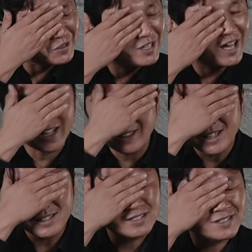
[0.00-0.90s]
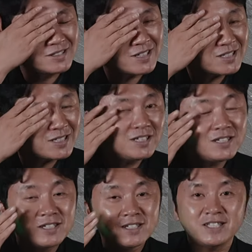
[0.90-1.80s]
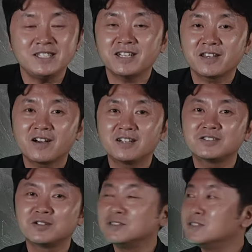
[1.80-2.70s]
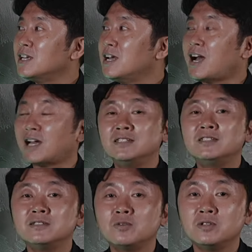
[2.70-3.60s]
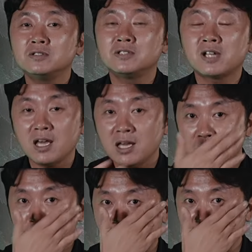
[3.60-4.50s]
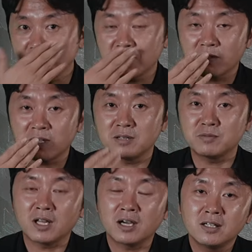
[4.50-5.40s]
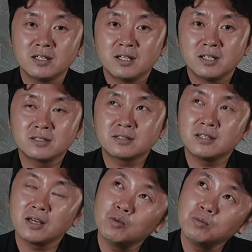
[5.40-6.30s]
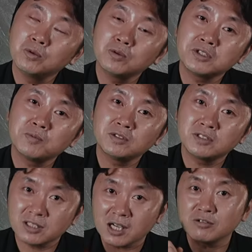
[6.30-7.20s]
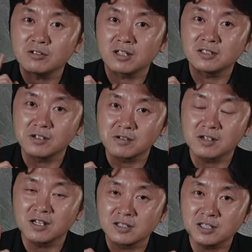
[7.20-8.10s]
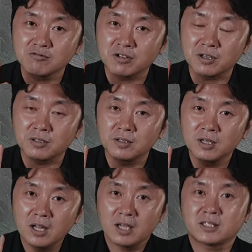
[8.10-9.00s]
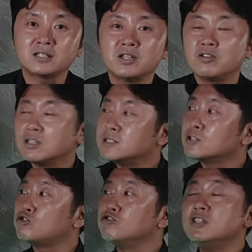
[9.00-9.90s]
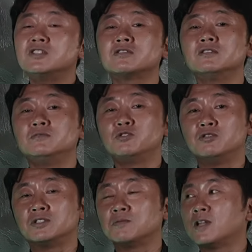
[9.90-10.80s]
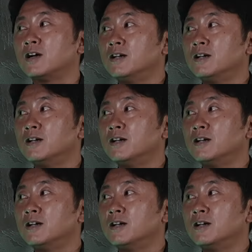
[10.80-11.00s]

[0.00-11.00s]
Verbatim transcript: 이 안대는 사실 이 세계관에서는 안드로이드들의 바이저 역할을 합니다. 즉 드래곤볼로 치면은 스카우터 같은 역할을 하는 친구예요. 자, 근데 여기 이제 중의적인 의미도 있습니다.